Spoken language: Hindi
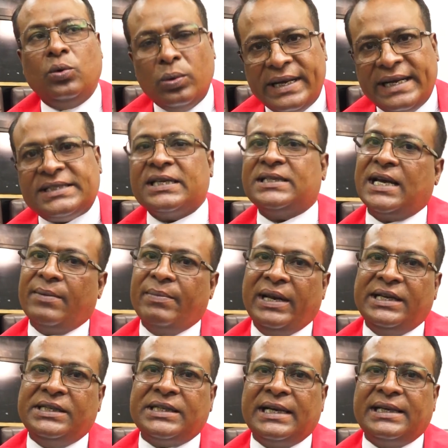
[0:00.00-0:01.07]
उन्हें सजा
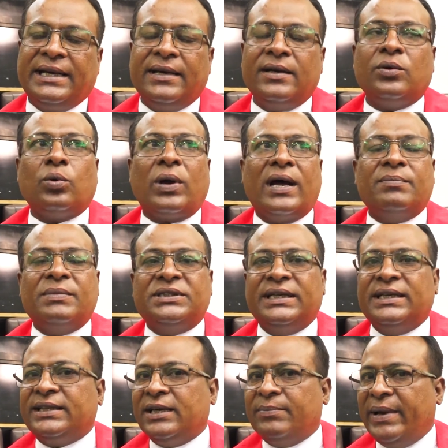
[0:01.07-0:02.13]
मिलनी चाहिए कुरान
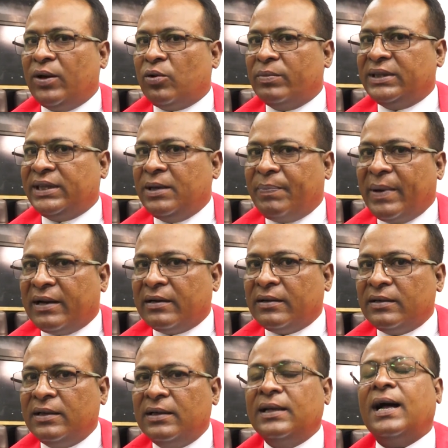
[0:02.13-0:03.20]
मजीद की बेहती पर
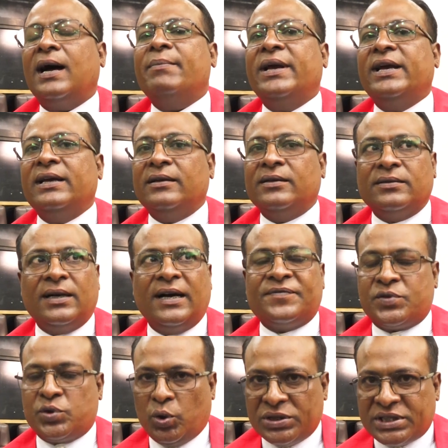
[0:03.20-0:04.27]
हमें
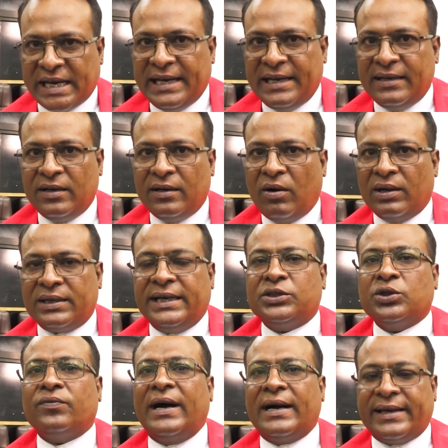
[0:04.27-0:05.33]
अफसोस है और ये
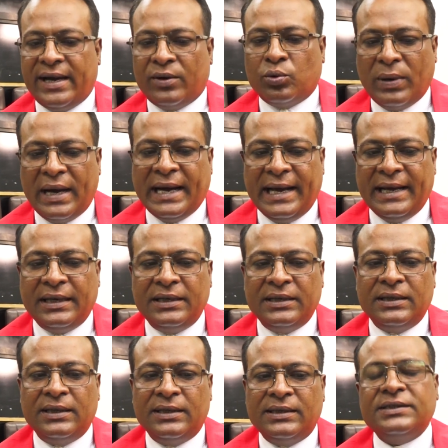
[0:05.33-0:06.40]
जो वाक्य हुआ है
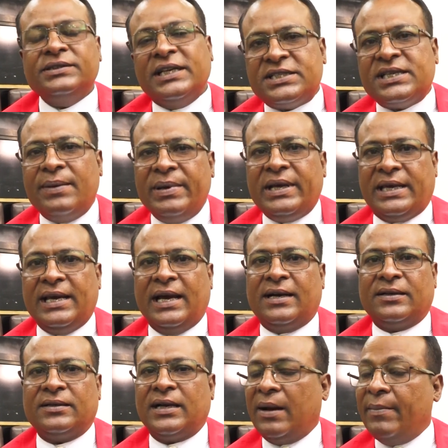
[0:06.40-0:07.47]
जिससे भी किया
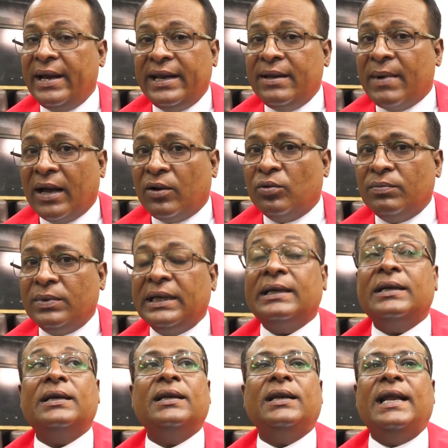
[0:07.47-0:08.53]
हमें नहीं मालूम
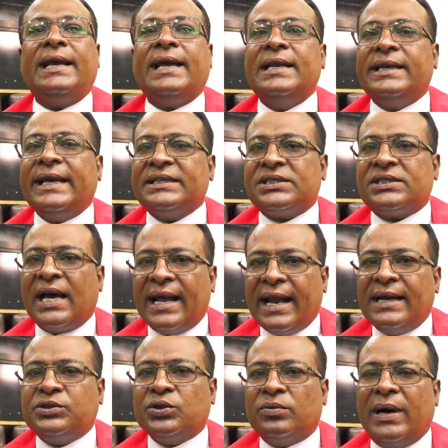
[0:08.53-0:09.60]
लेकिन ये
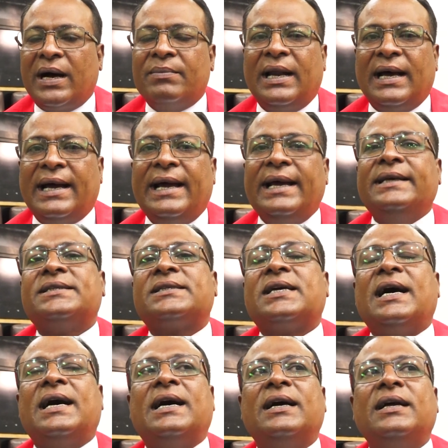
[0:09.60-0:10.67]
सारा जो मामला है
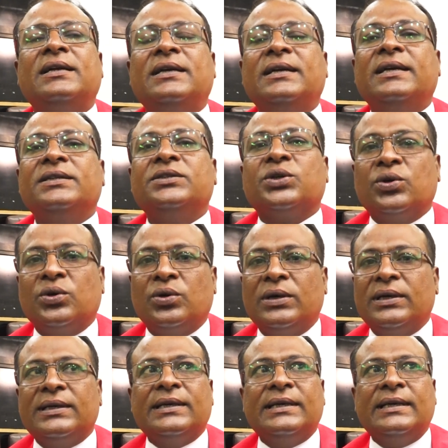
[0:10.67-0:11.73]
इसका जो
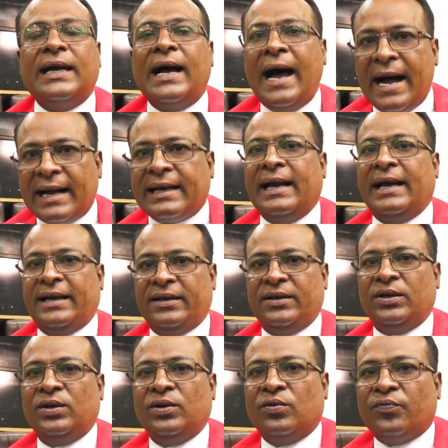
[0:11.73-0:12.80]
हक है
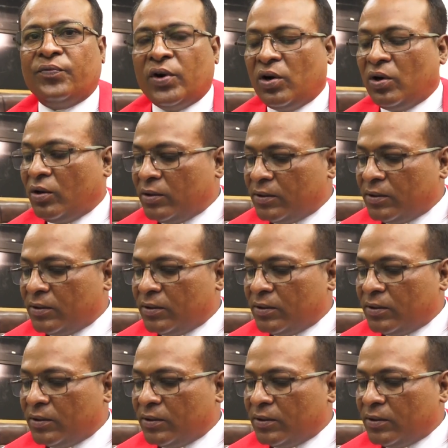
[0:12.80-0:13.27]
वो